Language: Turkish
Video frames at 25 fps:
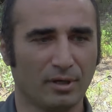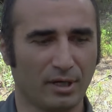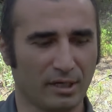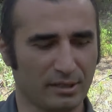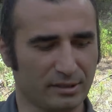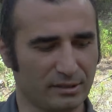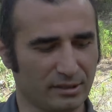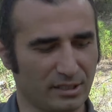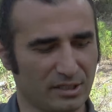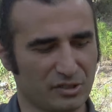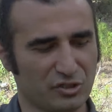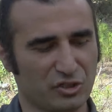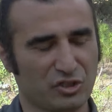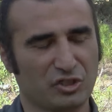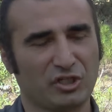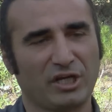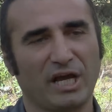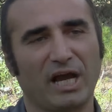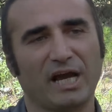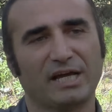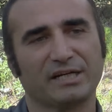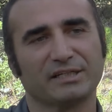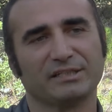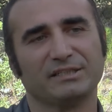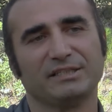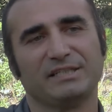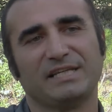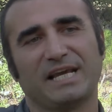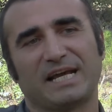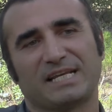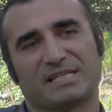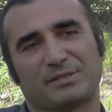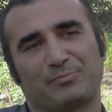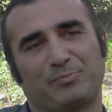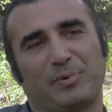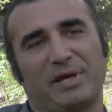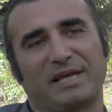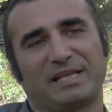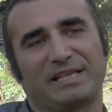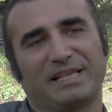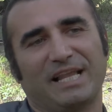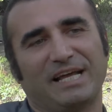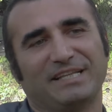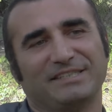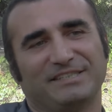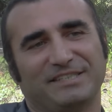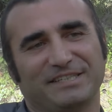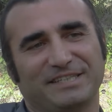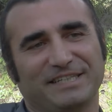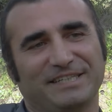Arkadaş karını yaz
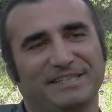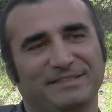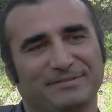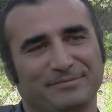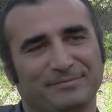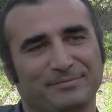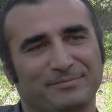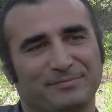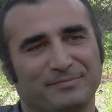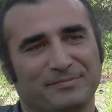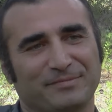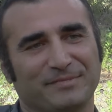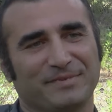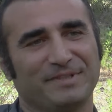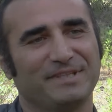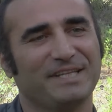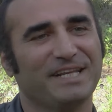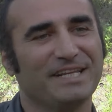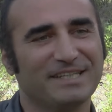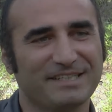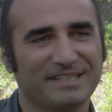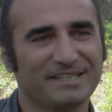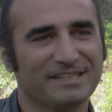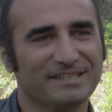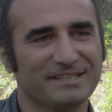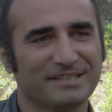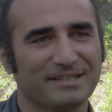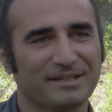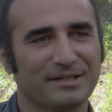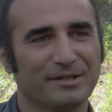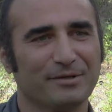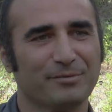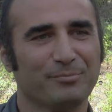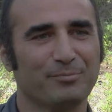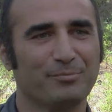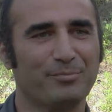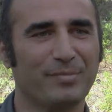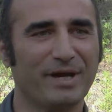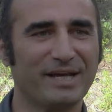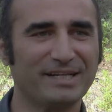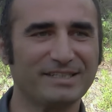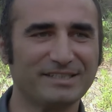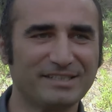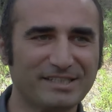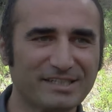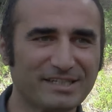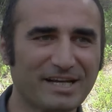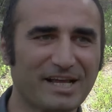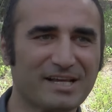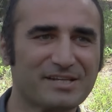beklentini. Nedir?
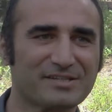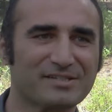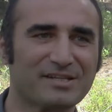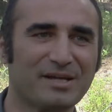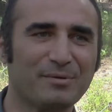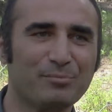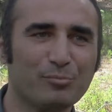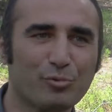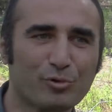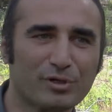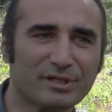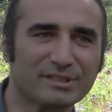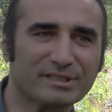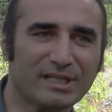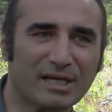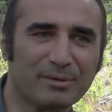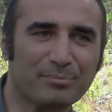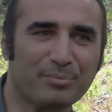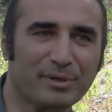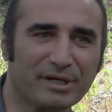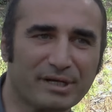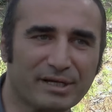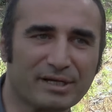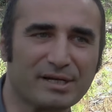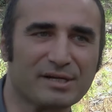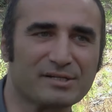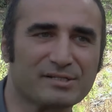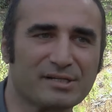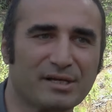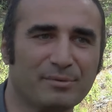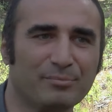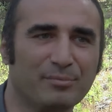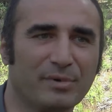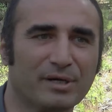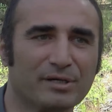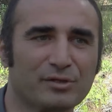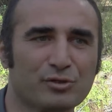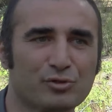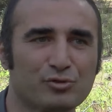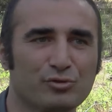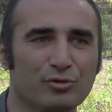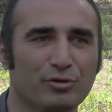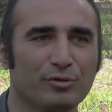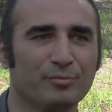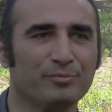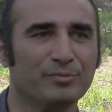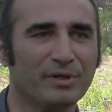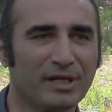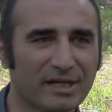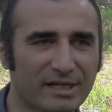Ben kirazdan bu kadar para kazanmak
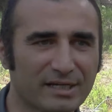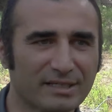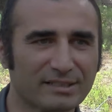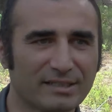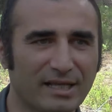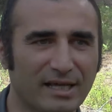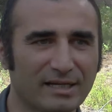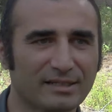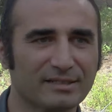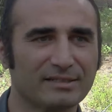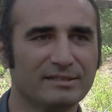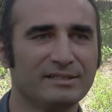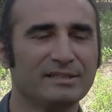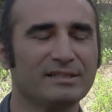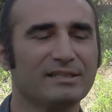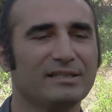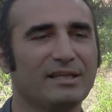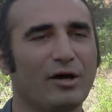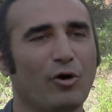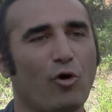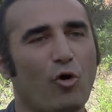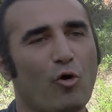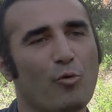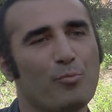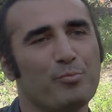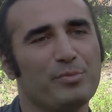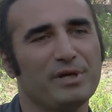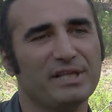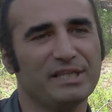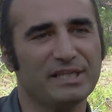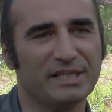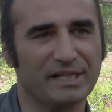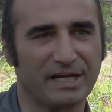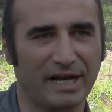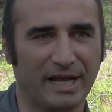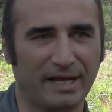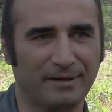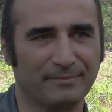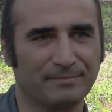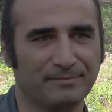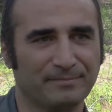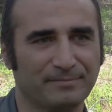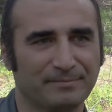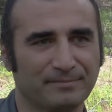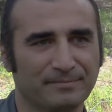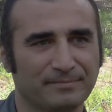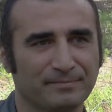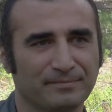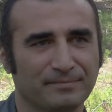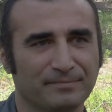istiyorum. Ne kadar? Yılda 10 bin lira.
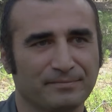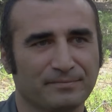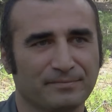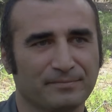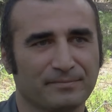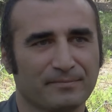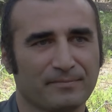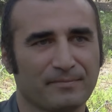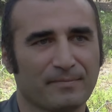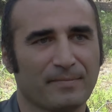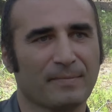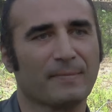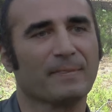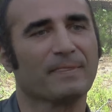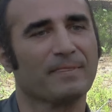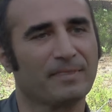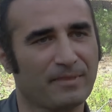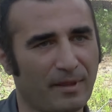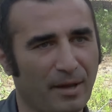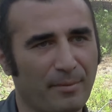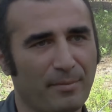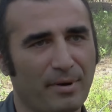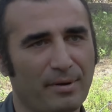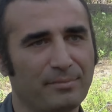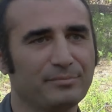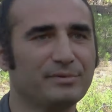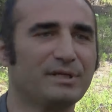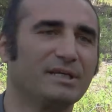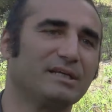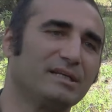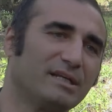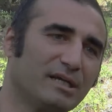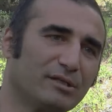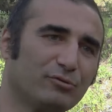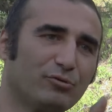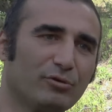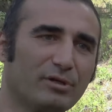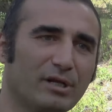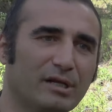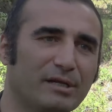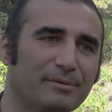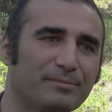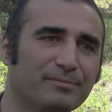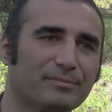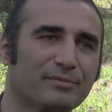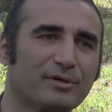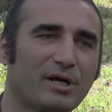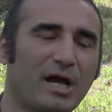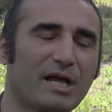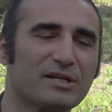Tamam geriye
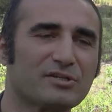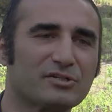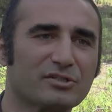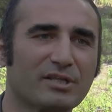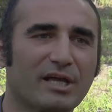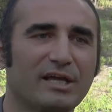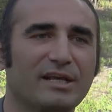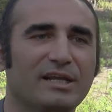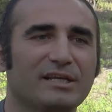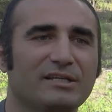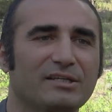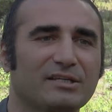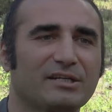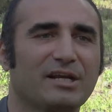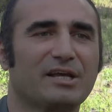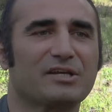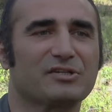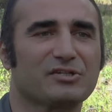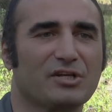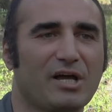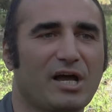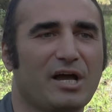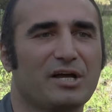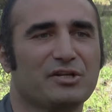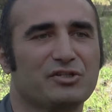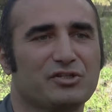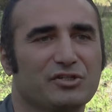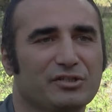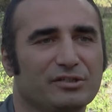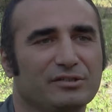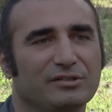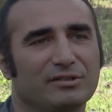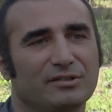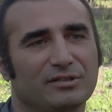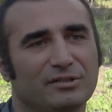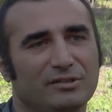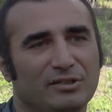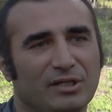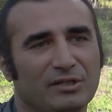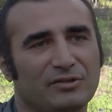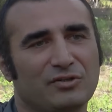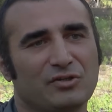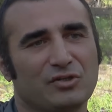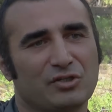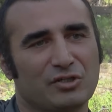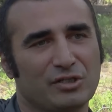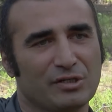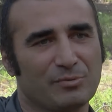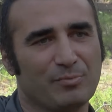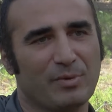dönelim. Kaç tane kiraz ağacı
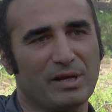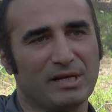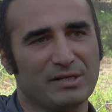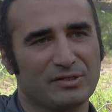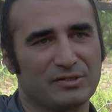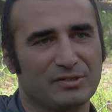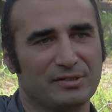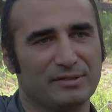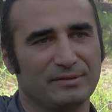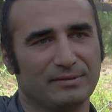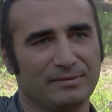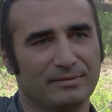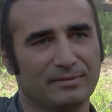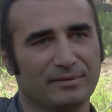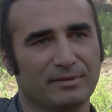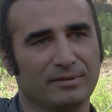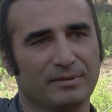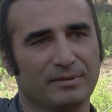yetiştirmelisin?